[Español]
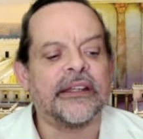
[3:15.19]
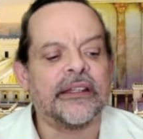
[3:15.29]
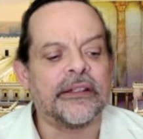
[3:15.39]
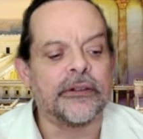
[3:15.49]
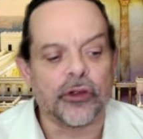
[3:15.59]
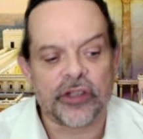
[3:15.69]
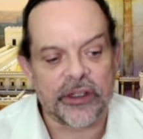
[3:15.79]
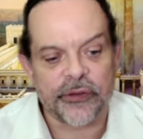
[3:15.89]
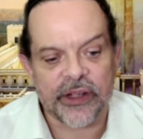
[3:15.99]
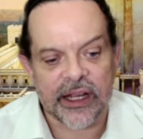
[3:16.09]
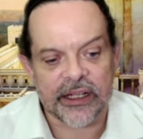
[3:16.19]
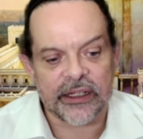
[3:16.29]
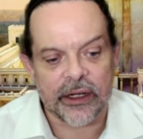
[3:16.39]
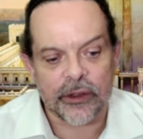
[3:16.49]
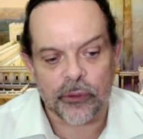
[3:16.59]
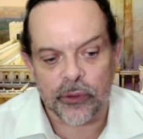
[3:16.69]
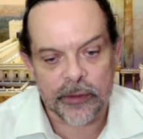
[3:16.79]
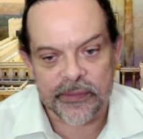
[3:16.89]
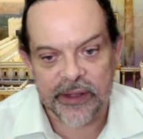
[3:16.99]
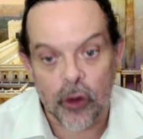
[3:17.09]
y no significa que el judío
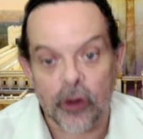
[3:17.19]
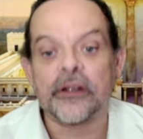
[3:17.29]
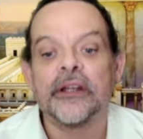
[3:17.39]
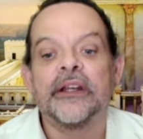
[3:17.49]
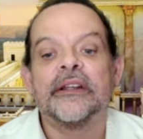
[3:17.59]
es mejor,